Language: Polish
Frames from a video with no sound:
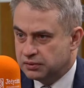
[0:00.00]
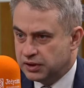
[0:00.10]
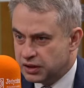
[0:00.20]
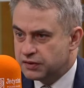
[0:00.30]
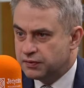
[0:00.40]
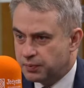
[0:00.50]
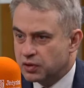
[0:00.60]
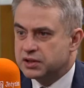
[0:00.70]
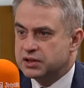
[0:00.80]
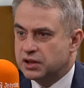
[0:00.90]
jest w
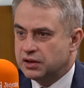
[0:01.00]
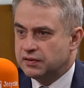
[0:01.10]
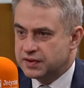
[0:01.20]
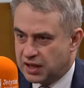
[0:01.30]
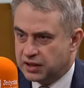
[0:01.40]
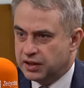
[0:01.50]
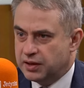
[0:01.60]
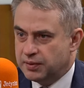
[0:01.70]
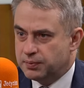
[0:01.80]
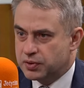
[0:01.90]
Polsce w
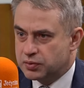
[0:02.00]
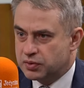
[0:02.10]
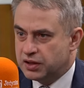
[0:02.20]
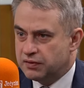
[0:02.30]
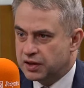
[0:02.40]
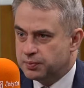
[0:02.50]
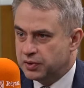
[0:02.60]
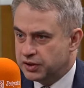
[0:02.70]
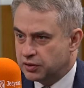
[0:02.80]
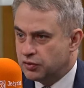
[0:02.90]
stanie podsłuchiwać
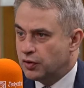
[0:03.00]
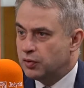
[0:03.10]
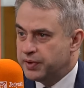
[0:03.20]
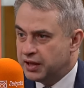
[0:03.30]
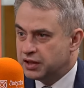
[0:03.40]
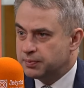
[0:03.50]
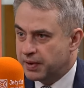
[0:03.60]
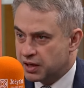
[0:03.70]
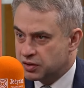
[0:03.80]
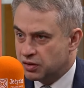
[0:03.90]
polityków objętych
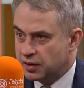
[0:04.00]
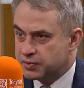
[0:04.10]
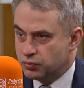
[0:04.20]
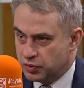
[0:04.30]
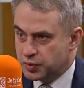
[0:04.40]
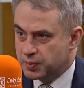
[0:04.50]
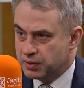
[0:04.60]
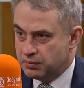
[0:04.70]
parasolem służb,